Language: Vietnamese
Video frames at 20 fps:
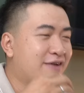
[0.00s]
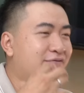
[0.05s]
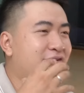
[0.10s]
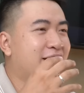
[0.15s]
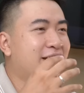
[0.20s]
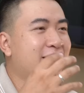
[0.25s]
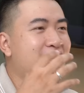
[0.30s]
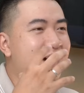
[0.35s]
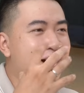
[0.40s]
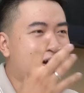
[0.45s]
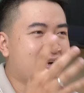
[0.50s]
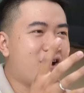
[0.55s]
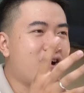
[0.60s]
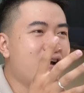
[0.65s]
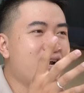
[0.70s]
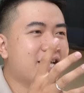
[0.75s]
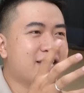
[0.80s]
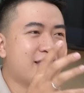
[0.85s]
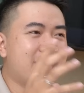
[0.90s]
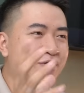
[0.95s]
Tại vì cái đợt
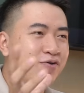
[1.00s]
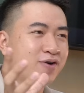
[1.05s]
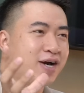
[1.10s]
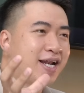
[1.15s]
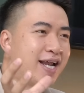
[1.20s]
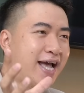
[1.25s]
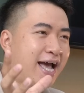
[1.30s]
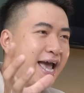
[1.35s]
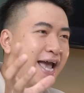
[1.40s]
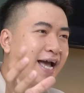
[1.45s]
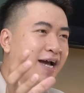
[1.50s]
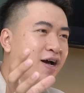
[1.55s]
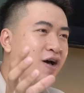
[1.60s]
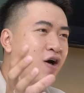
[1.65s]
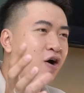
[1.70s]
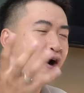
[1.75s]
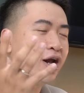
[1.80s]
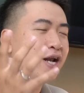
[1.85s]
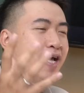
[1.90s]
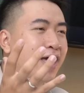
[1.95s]
đó là nhiều khách
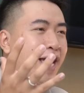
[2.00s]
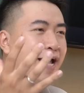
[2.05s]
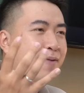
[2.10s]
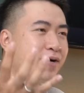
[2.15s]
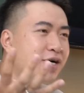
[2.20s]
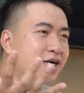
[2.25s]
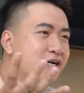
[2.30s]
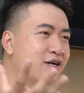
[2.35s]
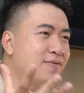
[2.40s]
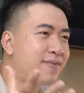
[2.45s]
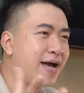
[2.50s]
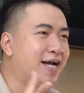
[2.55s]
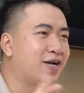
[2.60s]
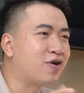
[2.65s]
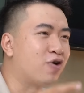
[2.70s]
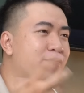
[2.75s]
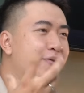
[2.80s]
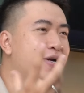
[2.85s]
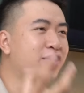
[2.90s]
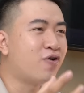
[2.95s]
hàng hỏi là em ơi có
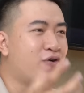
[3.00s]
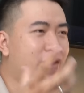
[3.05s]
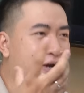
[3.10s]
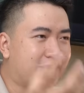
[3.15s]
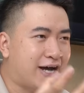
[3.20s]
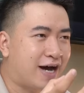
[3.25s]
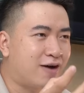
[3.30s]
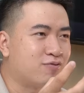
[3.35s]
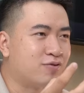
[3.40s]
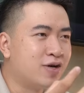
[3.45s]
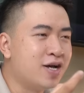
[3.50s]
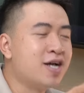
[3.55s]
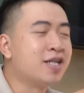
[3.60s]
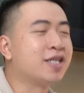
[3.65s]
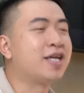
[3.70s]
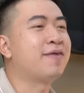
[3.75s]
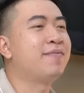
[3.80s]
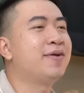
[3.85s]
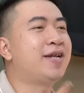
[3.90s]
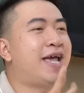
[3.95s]
bán củ micro hay không,
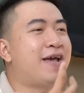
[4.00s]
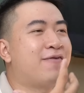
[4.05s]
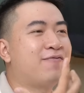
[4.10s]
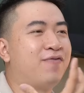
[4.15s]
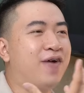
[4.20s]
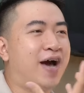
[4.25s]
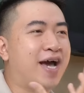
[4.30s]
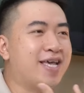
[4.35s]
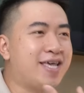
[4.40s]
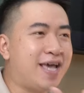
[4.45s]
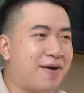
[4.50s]
thì bên em phải